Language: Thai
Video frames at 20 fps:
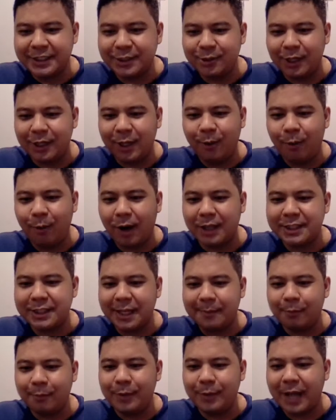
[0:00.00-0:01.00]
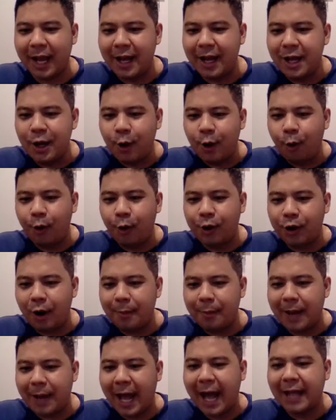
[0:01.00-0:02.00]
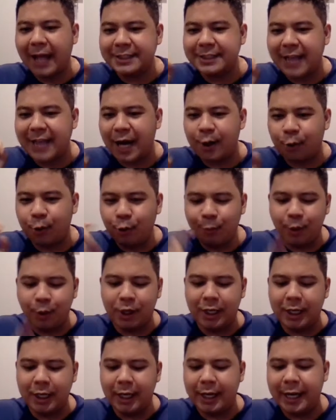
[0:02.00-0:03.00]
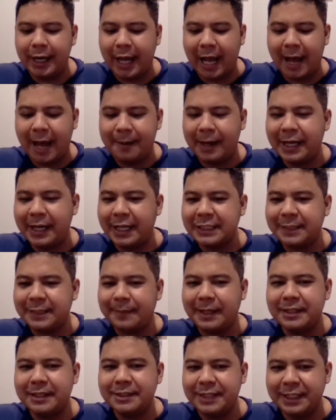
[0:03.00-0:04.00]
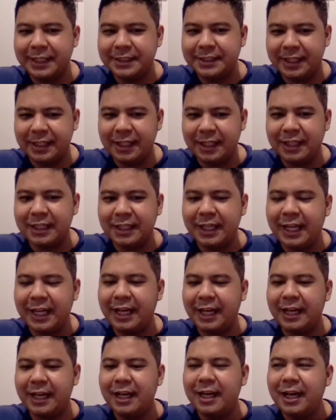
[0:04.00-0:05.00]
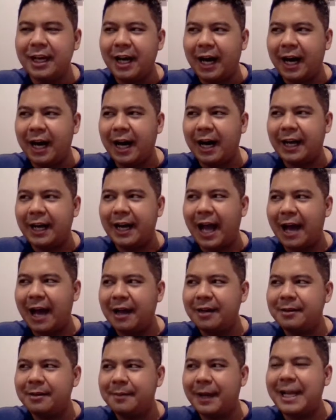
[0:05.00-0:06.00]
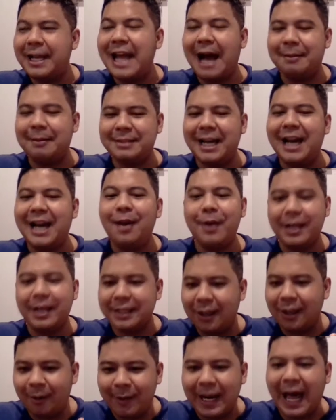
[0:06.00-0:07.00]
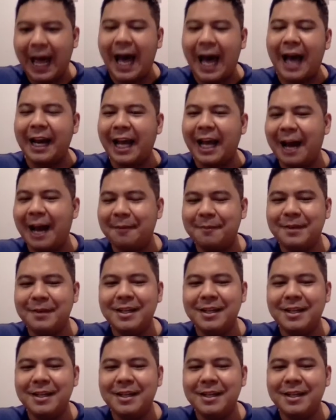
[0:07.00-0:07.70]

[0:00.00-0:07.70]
อยู่ในหัวเสร็จปุ๊บเนี่ยคนรอบข้างจะรู้หมดเลยนะครับอันนี้ก็จะเป็นสิ่งสิ่งหนึ่งที่หนังพยายามจะให้เราเห็นตลอดเวลานะครับ